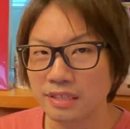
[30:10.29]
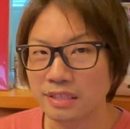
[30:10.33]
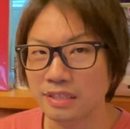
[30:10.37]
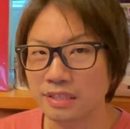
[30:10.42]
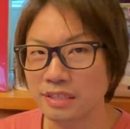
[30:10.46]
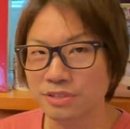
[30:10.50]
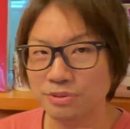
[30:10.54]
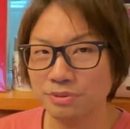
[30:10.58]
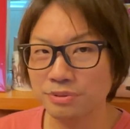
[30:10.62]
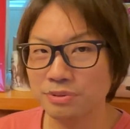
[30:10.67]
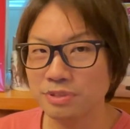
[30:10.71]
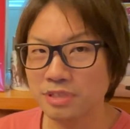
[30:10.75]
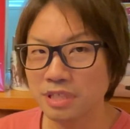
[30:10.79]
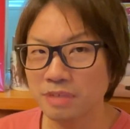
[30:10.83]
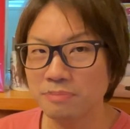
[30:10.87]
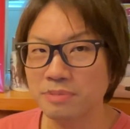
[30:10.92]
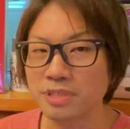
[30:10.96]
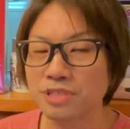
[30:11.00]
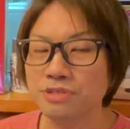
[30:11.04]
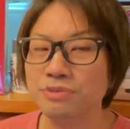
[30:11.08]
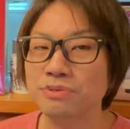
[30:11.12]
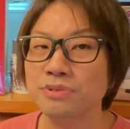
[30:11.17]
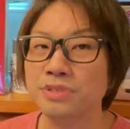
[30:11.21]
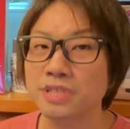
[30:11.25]
調整
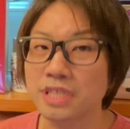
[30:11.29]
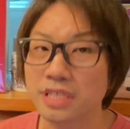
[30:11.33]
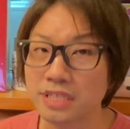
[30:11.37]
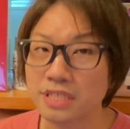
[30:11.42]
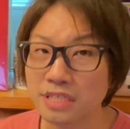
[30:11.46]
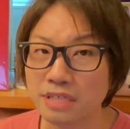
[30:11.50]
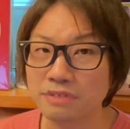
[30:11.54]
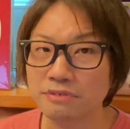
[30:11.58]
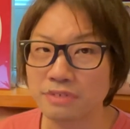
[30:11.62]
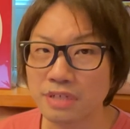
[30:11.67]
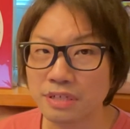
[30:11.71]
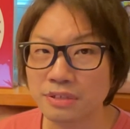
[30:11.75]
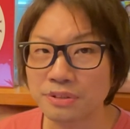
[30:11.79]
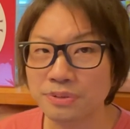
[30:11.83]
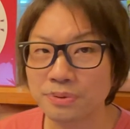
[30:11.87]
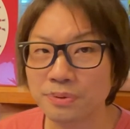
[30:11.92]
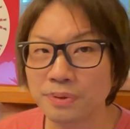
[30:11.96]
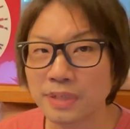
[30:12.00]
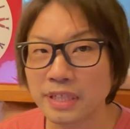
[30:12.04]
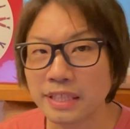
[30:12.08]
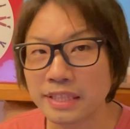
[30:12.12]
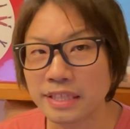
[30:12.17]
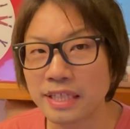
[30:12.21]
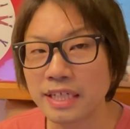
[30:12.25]
微調整してくれる
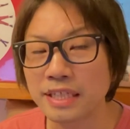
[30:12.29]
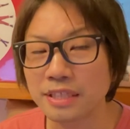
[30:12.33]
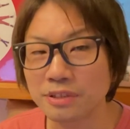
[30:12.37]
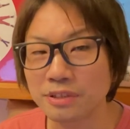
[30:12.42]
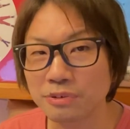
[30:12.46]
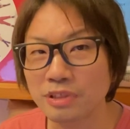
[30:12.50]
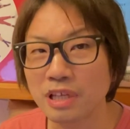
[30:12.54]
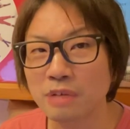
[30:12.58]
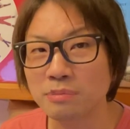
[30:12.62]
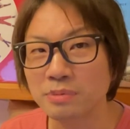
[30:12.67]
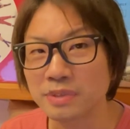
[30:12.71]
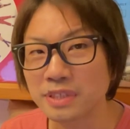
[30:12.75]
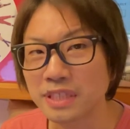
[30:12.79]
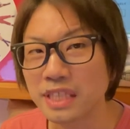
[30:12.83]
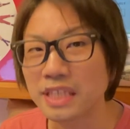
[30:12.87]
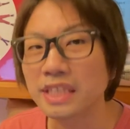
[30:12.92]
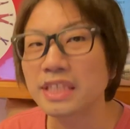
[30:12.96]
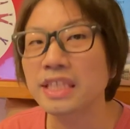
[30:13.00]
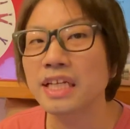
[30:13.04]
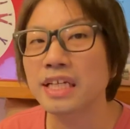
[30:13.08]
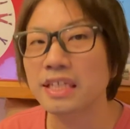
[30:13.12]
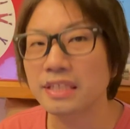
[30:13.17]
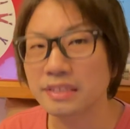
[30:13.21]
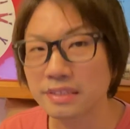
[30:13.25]
人がいないと多分で
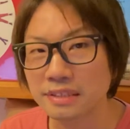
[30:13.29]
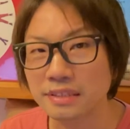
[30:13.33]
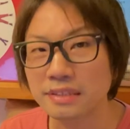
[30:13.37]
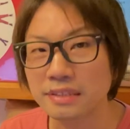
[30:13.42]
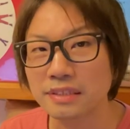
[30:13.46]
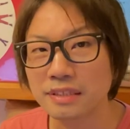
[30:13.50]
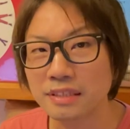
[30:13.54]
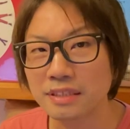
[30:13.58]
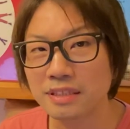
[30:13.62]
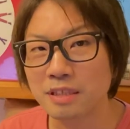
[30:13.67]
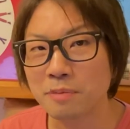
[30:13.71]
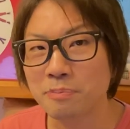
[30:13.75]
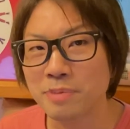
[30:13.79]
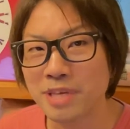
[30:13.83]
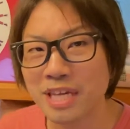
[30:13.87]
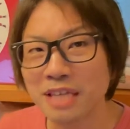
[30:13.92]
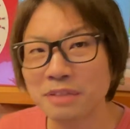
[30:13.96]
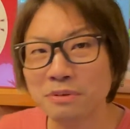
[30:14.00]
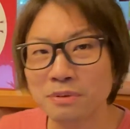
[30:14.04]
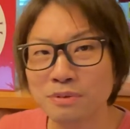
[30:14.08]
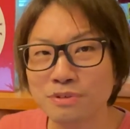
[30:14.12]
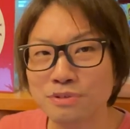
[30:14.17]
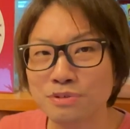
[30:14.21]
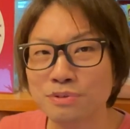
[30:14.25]
きないはず
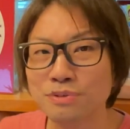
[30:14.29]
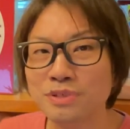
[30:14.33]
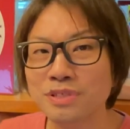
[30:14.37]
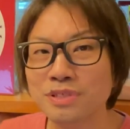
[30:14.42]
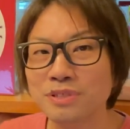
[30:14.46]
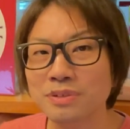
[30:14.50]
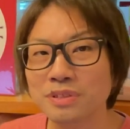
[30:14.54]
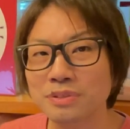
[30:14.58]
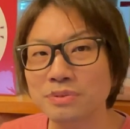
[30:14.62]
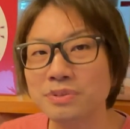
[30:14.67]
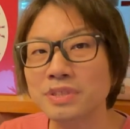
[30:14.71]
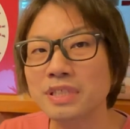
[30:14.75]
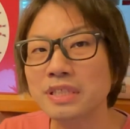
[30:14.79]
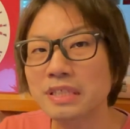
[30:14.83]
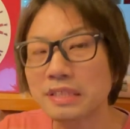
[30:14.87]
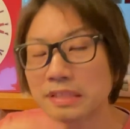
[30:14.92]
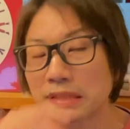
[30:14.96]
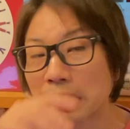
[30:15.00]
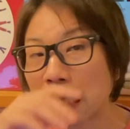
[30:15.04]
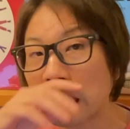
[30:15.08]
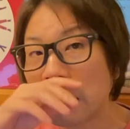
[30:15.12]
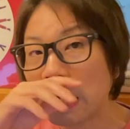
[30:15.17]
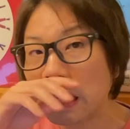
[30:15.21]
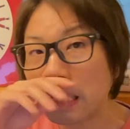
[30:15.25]
ピアノの調律とかそうじゃないで
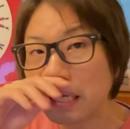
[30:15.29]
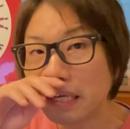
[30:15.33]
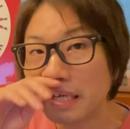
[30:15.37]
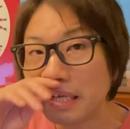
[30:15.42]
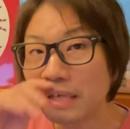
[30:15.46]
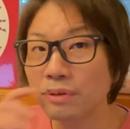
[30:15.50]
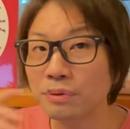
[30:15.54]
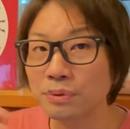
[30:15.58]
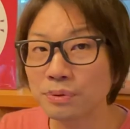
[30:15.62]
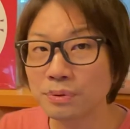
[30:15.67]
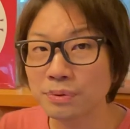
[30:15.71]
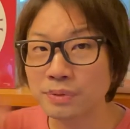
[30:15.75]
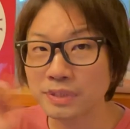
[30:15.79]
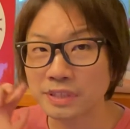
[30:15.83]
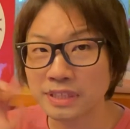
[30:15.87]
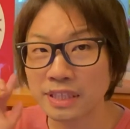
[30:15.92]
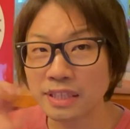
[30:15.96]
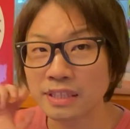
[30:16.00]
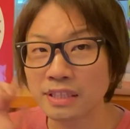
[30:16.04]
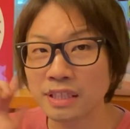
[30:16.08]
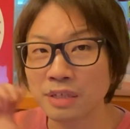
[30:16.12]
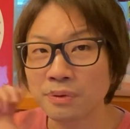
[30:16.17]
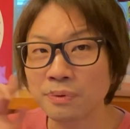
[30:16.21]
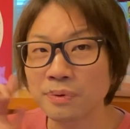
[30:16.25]
すか音は
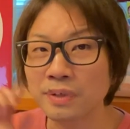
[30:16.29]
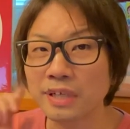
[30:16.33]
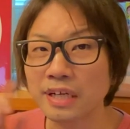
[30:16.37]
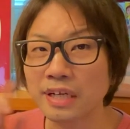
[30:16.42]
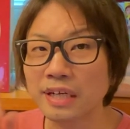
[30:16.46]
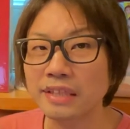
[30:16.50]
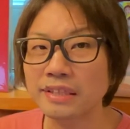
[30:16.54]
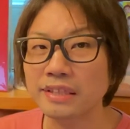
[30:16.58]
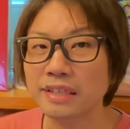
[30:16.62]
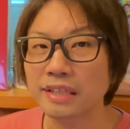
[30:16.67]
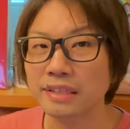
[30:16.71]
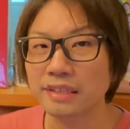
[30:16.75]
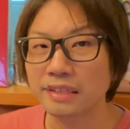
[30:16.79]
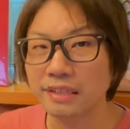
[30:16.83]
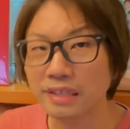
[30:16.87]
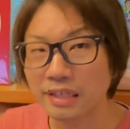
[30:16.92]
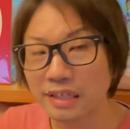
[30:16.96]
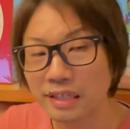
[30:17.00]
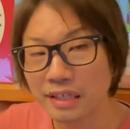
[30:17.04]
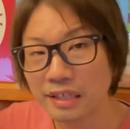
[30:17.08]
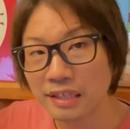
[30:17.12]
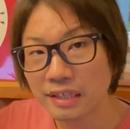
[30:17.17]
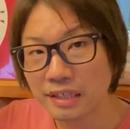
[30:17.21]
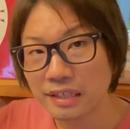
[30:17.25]
絶対音感あったっ
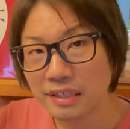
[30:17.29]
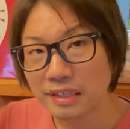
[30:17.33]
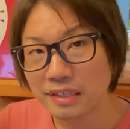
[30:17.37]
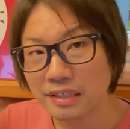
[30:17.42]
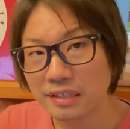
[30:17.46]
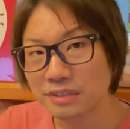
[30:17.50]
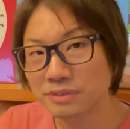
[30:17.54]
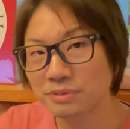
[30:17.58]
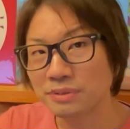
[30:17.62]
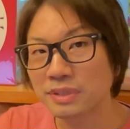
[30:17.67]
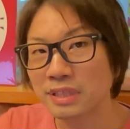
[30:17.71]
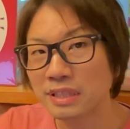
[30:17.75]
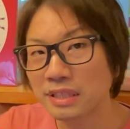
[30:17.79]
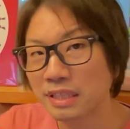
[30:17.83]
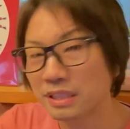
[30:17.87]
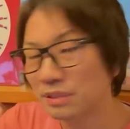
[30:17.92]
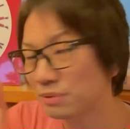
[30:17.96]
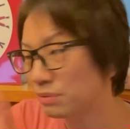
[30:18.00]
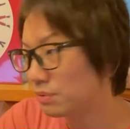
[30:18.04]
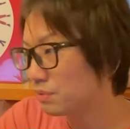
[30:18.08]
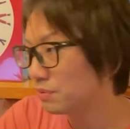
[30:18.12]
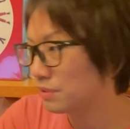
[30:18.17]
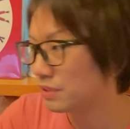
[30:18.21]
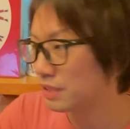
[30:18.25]
てそれが
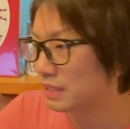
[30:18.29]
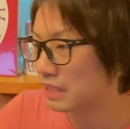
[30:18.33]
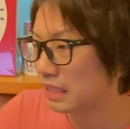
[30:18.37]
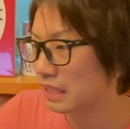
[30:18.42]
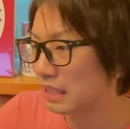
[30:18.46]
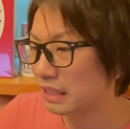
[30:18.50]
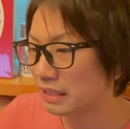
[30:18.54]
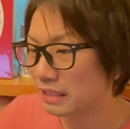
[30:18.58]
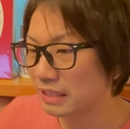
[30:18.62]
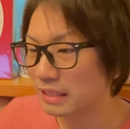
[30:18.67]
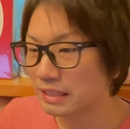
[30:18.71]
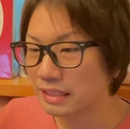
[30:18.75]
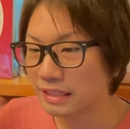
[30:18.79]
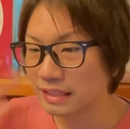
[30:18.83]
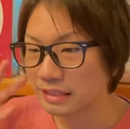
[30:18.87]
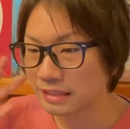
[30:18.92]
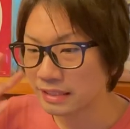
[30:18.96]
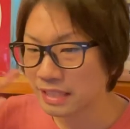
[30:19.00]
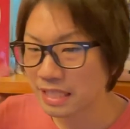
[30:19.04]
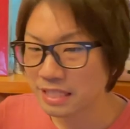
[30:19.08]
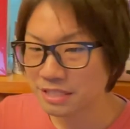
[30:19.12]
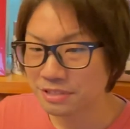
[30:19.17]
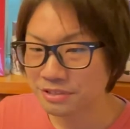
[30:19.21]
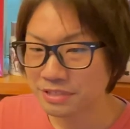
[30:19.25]
どういうふうに並んでて
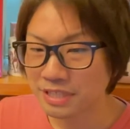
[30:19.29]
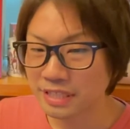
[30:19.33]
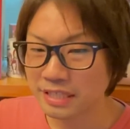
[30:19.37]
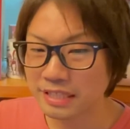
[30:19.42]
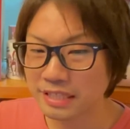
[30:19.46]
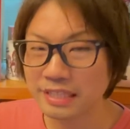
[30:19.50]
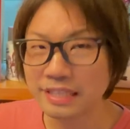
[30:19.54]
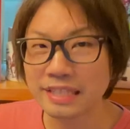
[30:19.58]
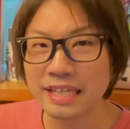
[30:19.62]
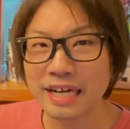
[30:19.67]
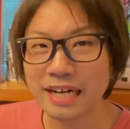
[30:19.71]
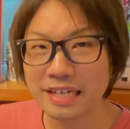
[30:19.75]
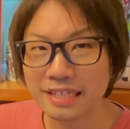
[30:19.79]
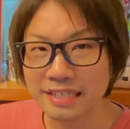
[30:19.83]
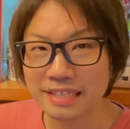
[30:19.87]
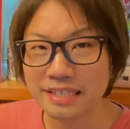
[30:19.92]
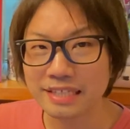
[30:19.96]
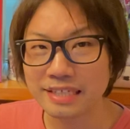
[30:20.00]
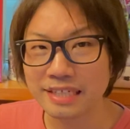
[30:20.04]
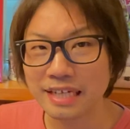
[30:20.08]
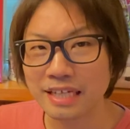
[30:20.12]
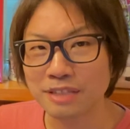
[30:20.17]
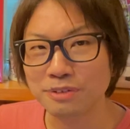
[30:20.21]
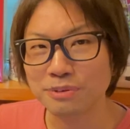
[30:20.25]
最終的になり
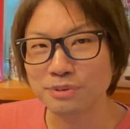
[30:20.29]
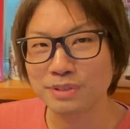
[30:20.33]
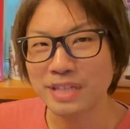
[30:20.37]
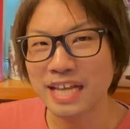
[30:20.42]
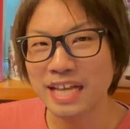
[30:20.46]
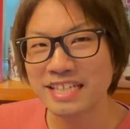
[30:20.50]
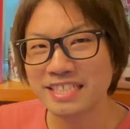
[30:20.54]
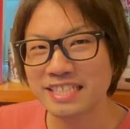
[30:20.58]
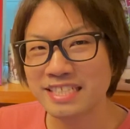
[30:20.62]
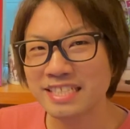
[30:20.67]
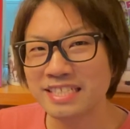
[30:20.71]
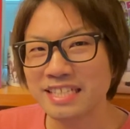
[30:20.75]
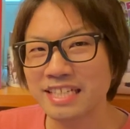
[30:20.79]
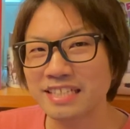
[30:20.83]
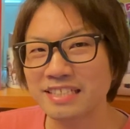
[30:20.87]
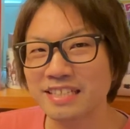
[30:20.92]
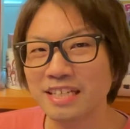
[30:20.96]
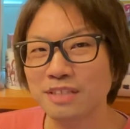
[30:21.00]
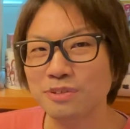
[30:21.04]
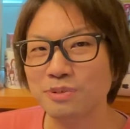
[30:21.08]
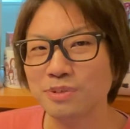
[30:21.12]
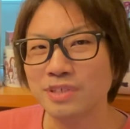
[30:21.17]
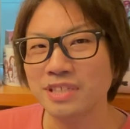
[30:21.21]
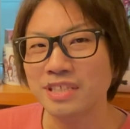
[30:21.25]
あと馴染んでき
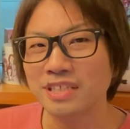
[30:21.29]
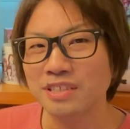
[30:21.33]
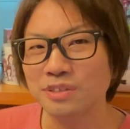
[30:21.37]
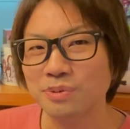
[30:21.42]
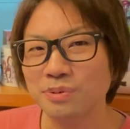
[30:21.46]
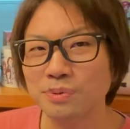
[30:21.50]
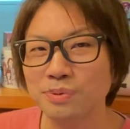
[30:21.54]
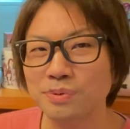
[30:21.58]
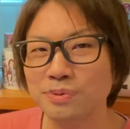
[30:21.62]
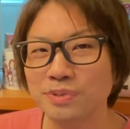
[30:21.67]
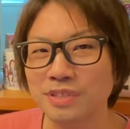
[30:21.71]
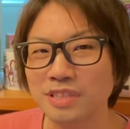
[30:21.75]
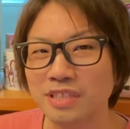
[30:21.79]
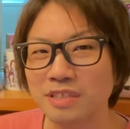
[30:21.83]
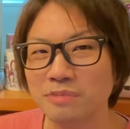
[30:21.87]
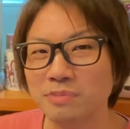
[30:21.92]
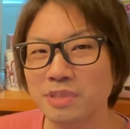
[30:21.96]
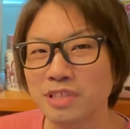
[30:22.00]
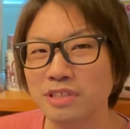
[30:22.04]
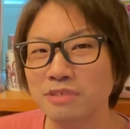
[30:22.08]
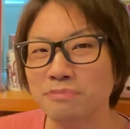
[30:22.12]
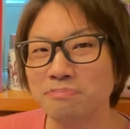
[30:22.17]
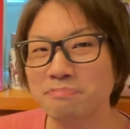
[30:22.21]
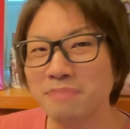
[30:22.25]
た時にどういうふうに
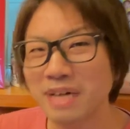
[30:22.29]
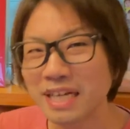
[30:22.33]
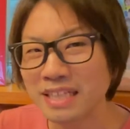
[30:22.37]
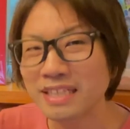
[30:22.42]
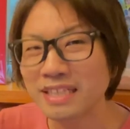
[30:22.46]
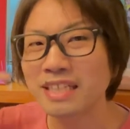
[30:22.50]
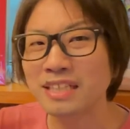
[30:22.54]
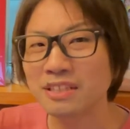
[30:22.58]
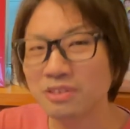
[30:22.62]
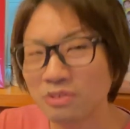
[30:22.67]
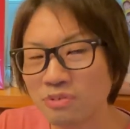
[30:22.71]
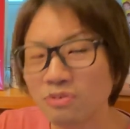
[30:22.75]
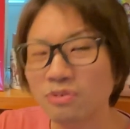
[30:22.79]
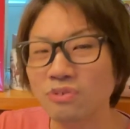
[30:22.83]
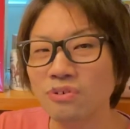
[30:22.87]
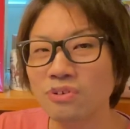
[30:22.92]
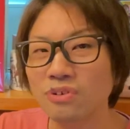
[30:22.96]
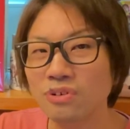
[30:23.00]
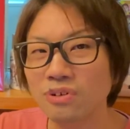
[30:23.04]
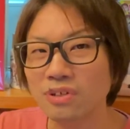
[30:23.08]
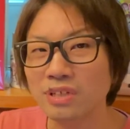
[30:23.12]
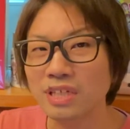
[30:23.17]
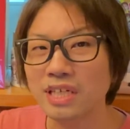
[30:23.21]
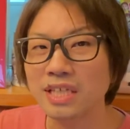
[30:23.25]
響くまでの
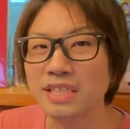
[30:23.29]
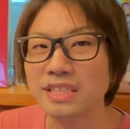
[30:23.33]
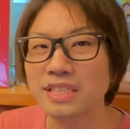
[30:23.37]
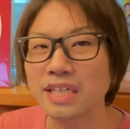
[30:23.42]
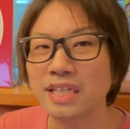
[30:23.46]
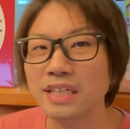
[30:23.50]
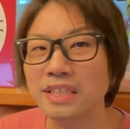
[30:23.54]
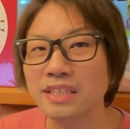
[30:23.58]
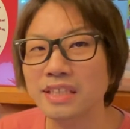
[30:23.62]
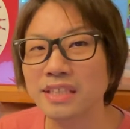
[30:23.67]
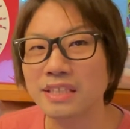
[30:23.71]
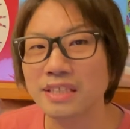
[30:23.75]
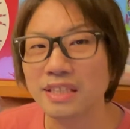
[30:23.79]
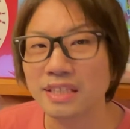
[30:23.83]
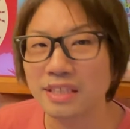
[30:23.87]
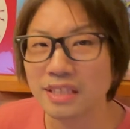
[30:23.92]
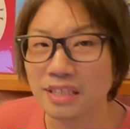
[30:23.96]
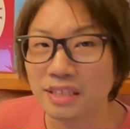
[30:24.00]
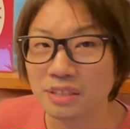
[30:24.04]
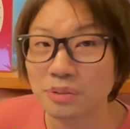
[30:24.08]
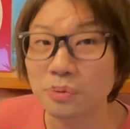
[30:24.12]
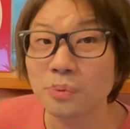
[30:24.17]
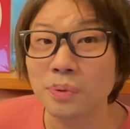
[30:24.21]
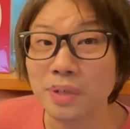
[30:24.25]
計算ができてた
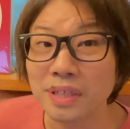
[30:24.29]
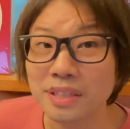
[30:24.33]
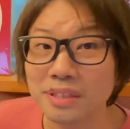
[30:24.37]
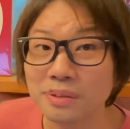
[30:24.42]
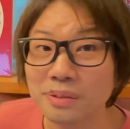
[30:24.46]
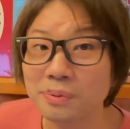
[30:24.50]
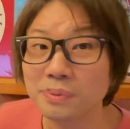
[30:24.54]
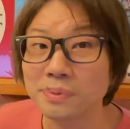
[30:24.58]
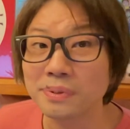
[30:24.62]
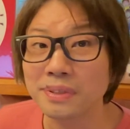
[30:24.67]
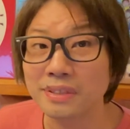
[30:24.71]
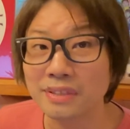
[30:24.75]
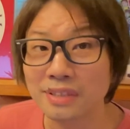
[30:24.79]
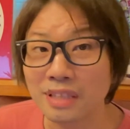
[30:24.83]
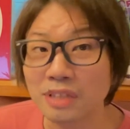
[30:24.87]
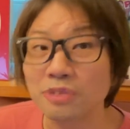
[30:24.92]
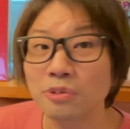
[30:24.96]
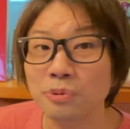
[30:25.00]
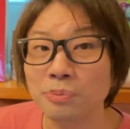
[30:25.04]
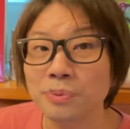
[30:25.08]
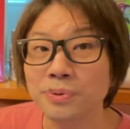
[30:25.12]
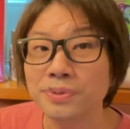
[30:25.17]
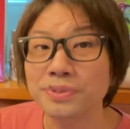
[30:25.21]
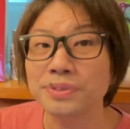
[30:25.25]
かどうかってことだ
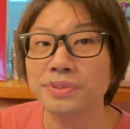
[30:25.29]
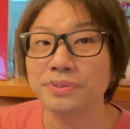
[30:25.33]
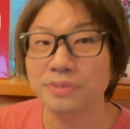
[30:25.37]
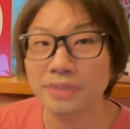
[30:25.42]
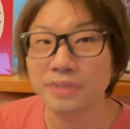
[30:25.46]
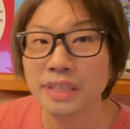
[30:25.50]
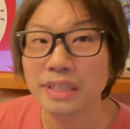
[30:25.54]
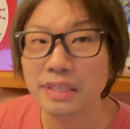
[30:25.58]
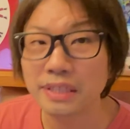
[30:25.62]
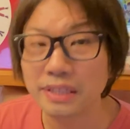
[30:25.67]
と思うんですよね。